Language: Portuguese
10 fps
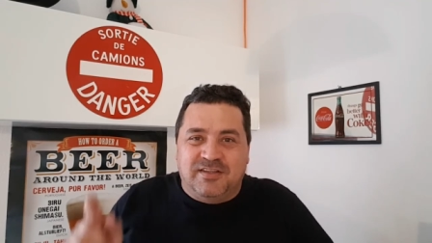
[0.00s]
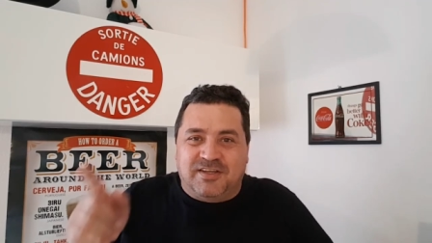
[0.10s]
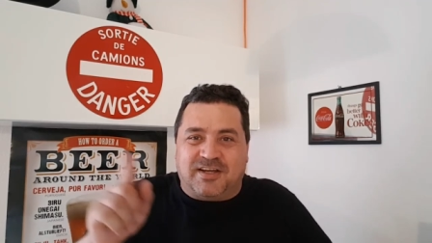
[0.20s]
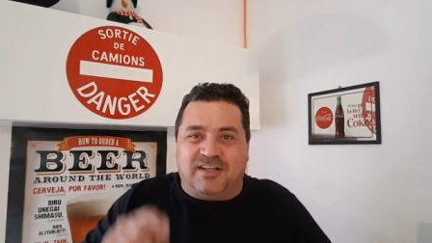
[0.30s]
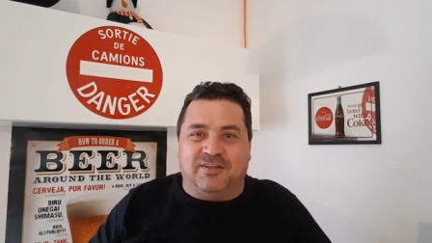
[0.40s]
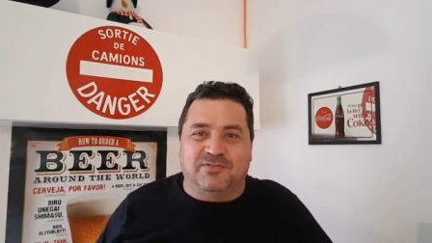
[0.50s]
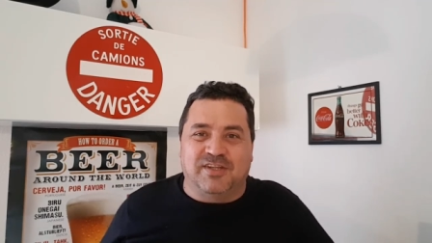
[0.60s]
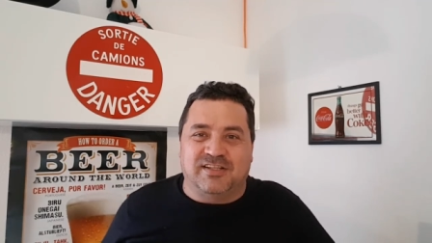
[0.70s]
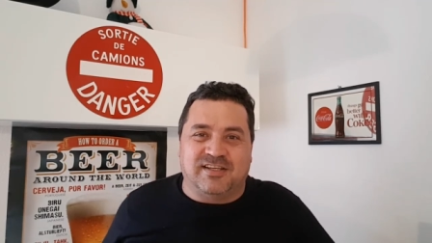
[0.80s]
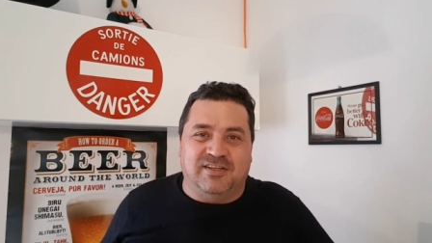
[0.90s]
de cada um
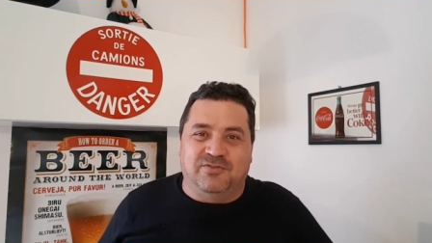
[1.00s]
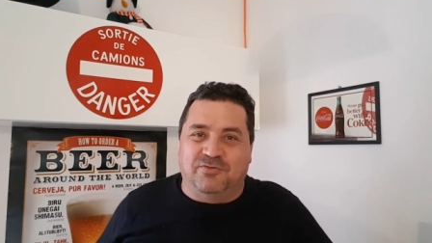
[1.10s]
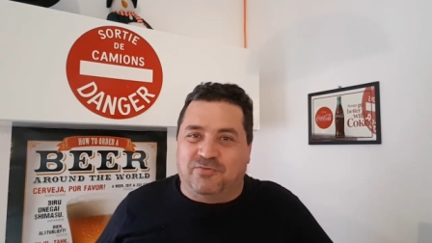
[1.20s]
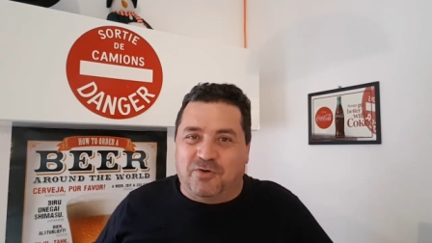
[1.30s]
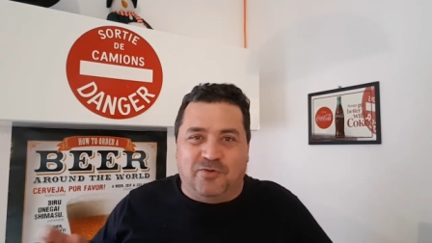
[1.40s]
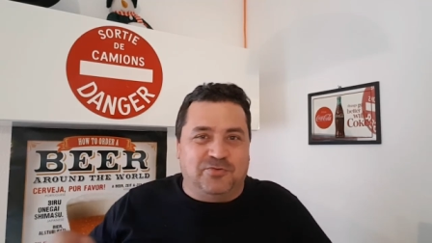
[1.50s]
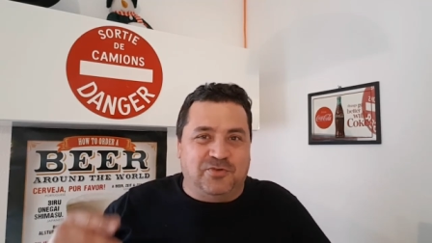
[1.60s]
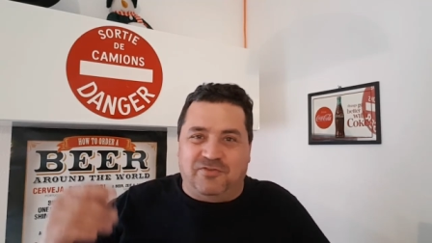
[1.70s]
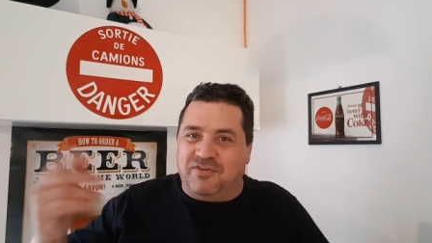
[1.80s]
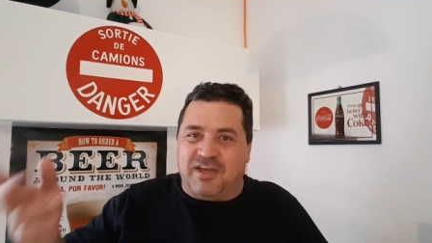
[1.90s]
desses aí, do Volvo,
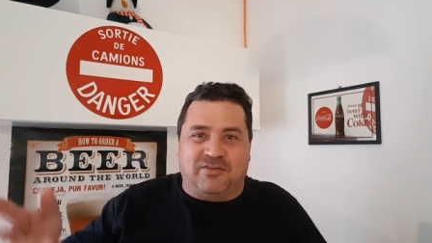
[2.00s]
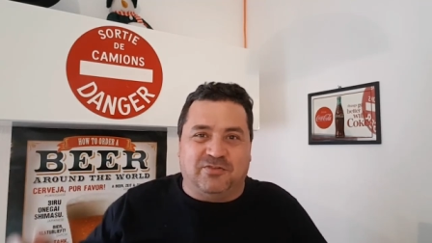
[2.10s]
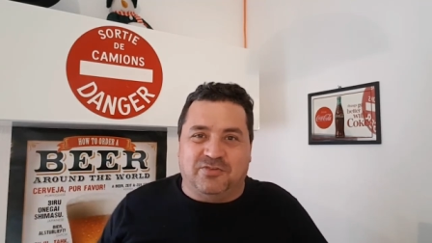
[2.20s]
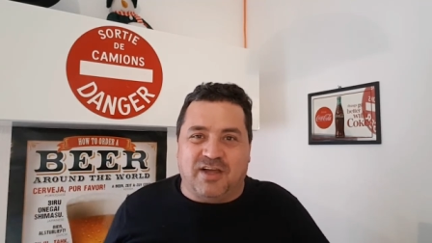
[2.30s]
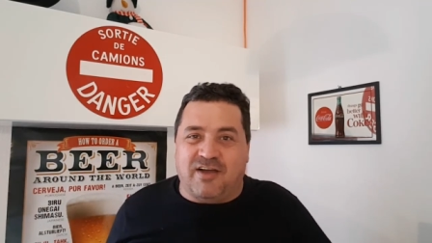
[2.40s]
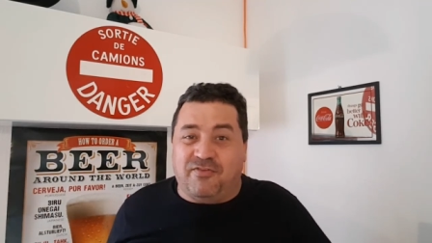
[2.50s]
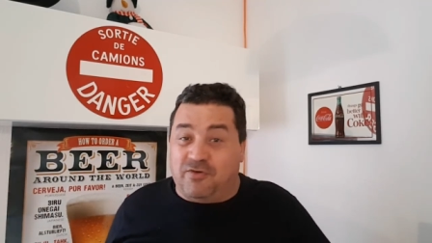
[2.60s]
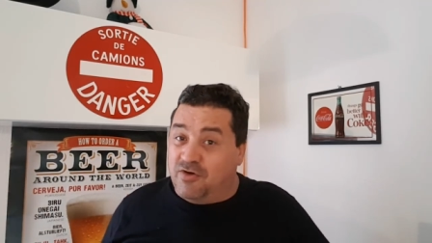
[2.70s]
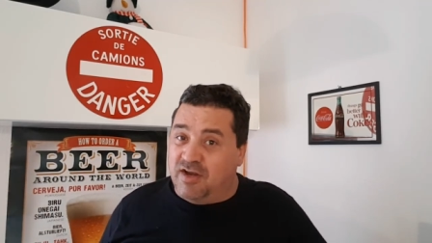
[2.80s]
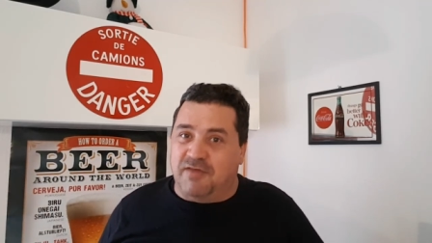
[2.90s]
do Iveco, do DAF.
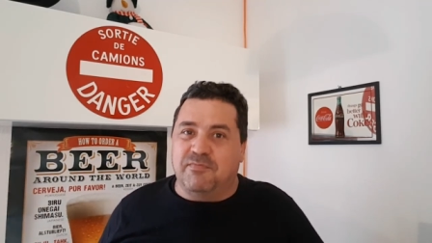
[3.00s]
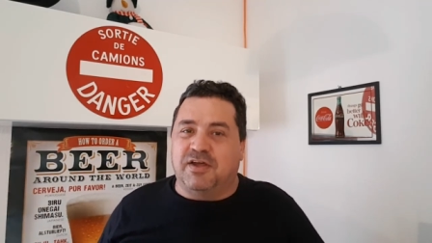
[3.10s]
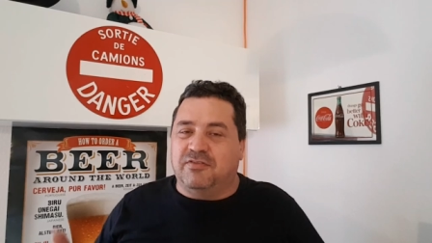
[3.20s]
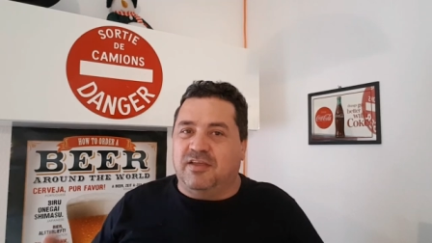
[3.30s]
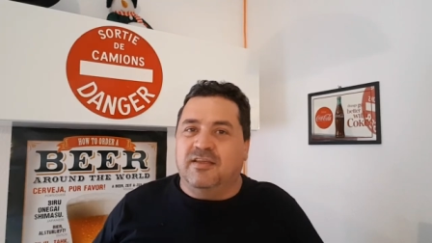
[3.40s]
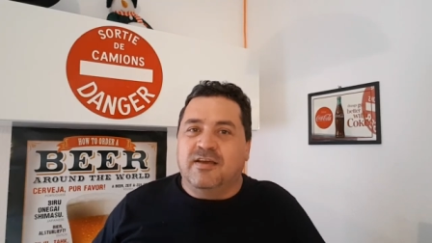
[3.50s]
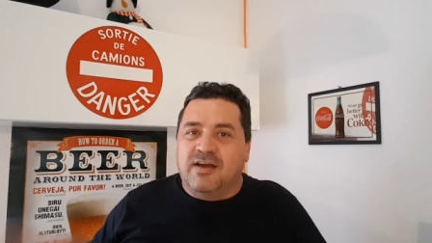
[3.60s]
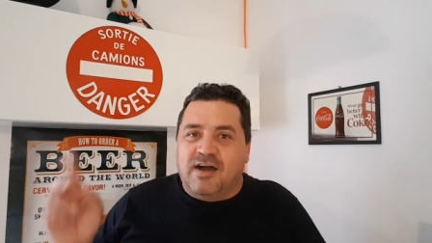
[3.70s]
Ó, lembrando, hein?